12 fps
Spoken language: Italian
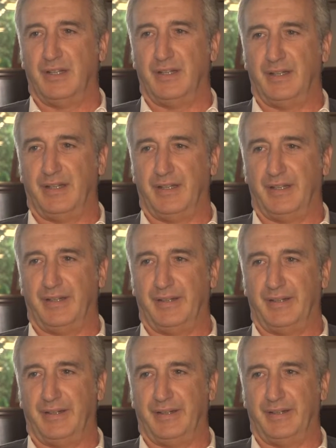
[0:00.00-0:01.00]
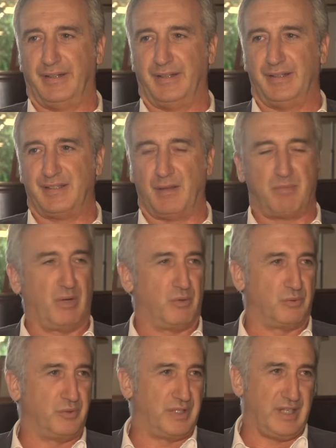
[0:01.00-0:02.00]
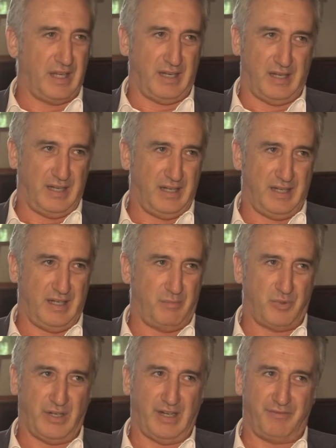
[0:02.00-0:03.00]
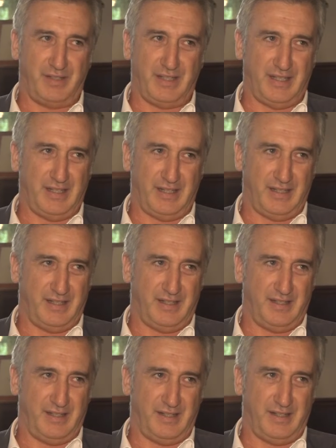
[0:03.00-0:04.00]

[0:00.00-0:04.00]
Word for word: Eh, sappiamo tutti che poi alla fine